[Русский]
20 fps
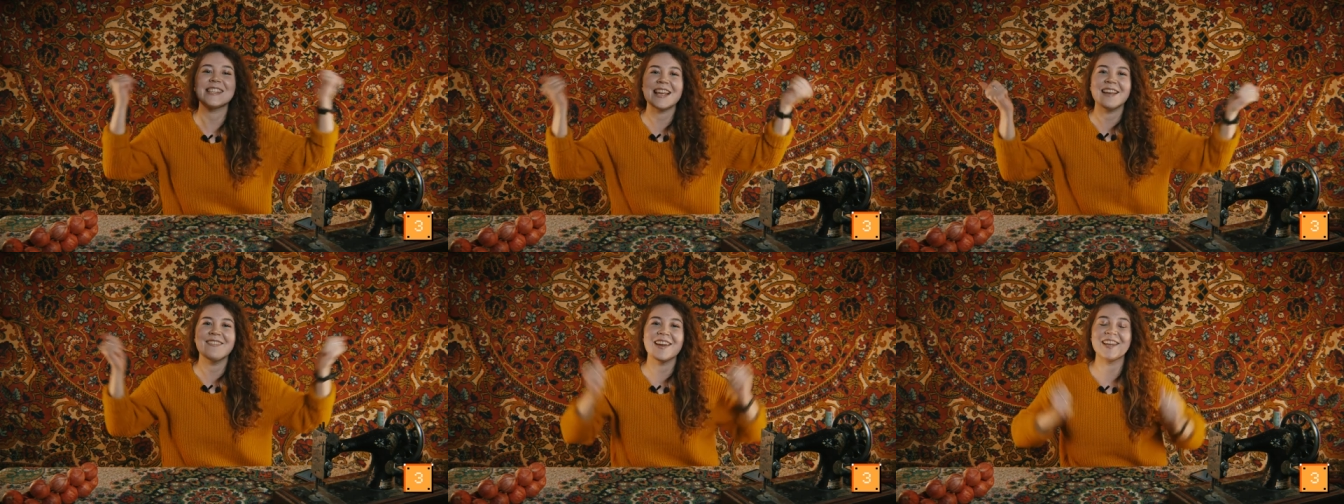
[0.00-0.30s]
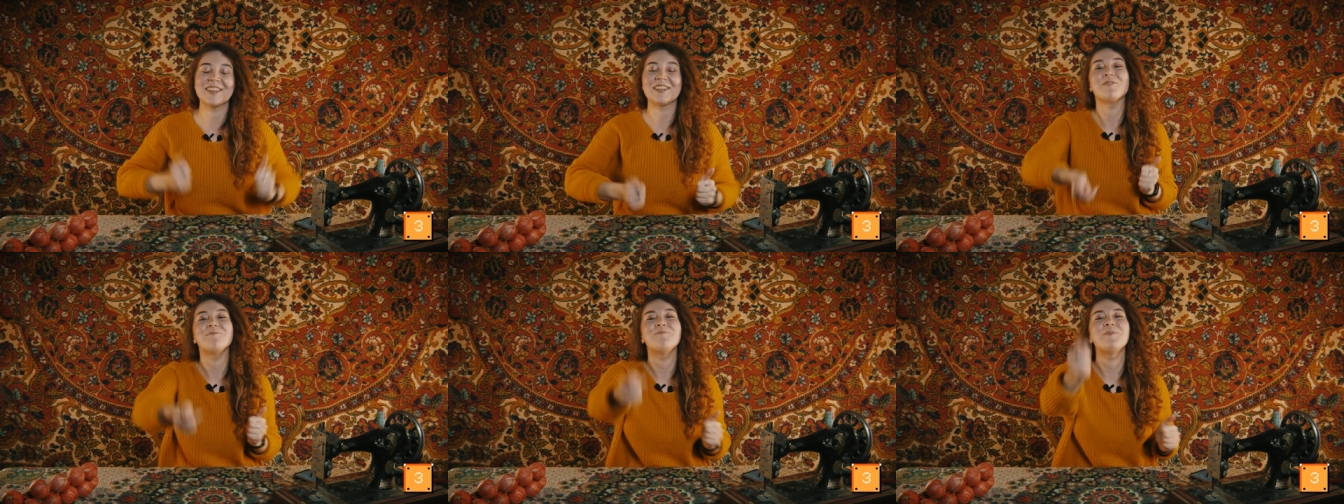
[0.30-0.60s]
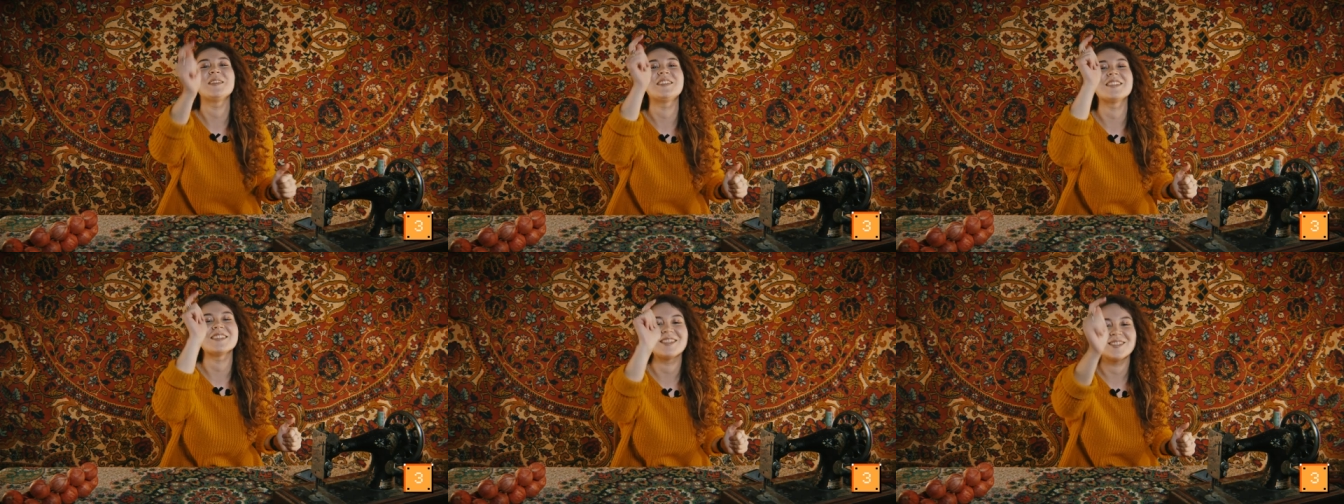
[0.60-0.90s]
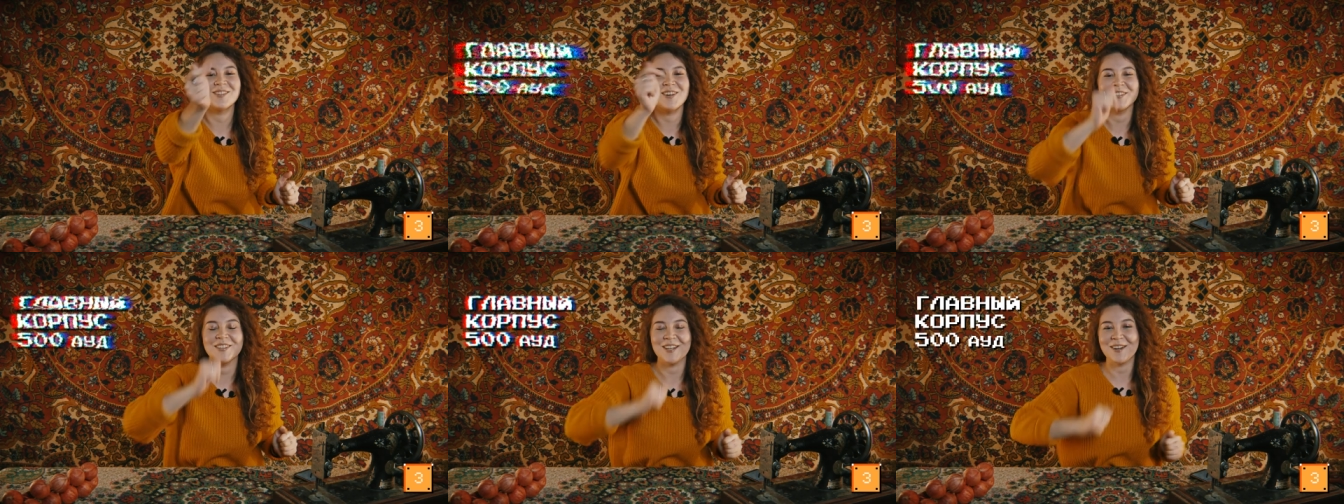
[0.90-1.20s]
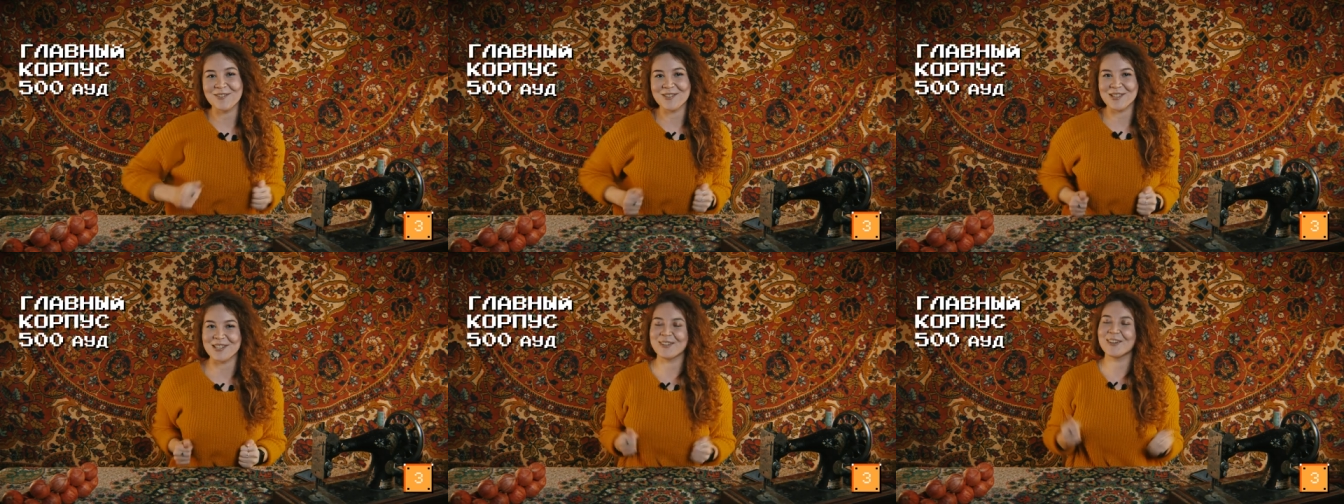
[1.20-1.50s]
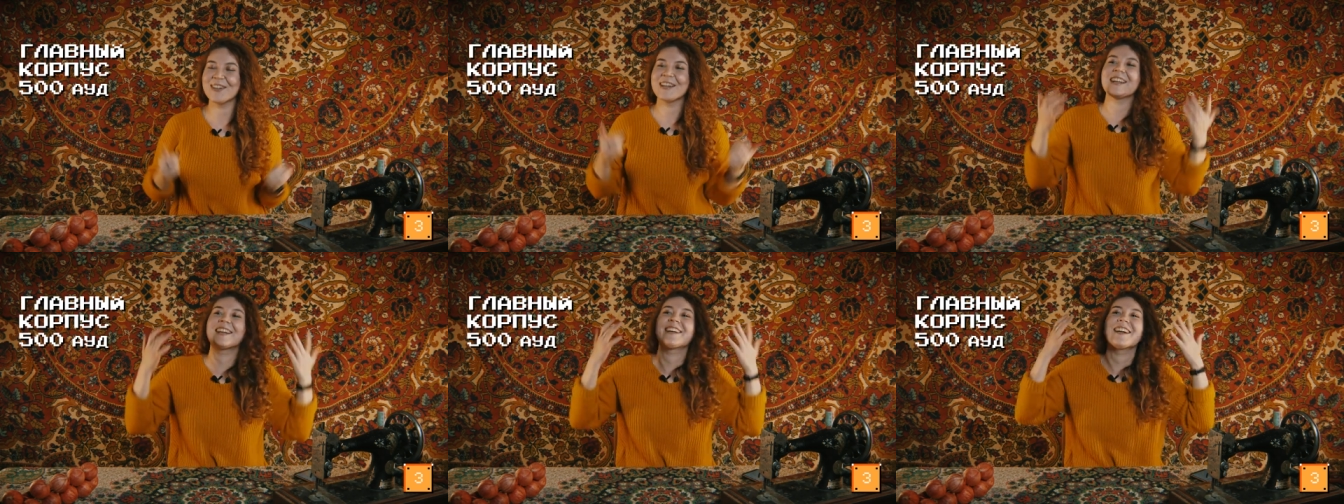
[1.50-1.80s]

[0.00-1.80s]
совета в 500 аудитории.